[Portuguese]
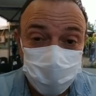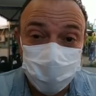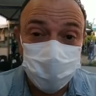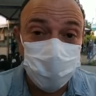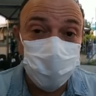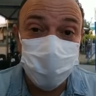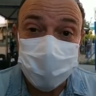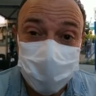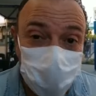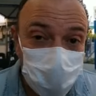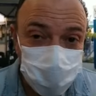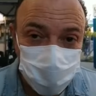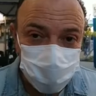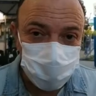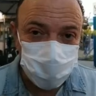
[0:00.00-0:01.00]

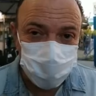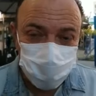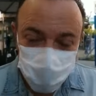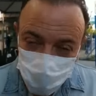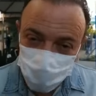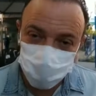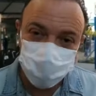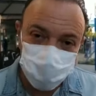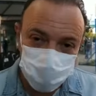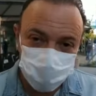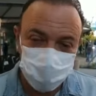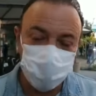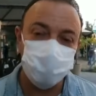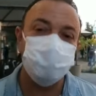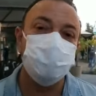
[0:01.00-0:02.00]
lotados, todos os
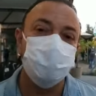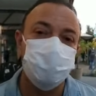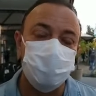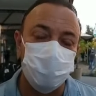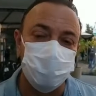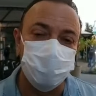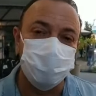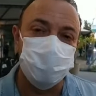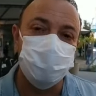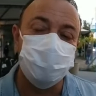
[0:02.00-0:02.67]
hospitais lotados.